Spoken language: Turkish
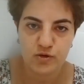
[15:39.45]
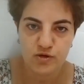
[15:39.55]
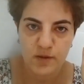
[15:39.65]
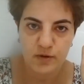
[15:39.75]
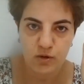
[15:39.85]
Az
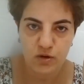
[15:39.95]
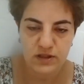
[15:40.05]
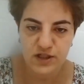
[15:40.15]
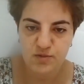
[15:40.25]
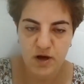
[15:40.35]
önce ben o
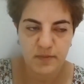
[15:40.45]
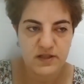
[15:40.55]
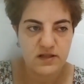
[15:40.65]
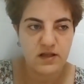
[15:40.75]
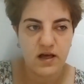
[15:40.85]
linç
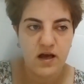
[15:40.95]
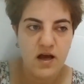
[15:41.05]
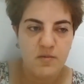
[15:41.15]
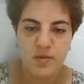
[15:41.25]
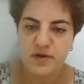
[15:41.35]
muhabbetinde
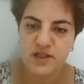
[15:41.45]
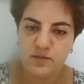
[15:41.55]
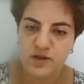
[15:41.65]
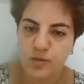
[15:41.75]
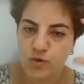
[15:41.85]
bir
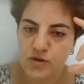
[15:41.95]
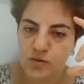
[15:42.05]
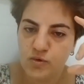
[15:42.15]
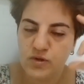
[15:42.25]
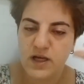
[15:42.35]
bakayım dedim.
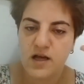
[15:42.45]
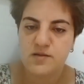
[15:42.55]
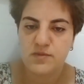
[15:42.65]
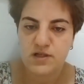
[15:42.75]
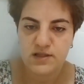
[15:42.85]
Oğuzhan Uğur ne
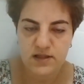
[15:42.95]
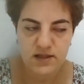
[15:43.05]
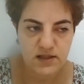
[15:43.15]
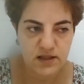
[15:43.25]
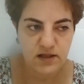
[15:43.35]
yazmış
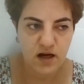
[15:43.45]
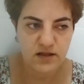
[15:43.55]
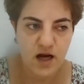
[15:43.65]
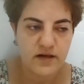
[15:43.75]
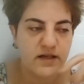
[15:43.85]

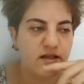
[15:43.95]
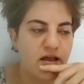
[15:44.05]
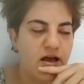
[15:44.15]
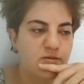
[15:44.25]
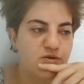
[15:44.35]
sırasıyla Yahreyn ne
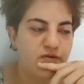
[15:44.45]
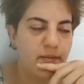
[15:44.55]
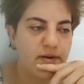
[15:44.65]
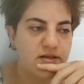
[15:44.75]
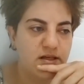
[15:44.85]
yazmış
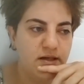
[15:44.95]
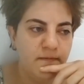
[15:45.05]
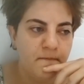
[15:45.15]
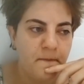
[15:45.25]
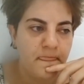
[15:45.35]
ve benzeri.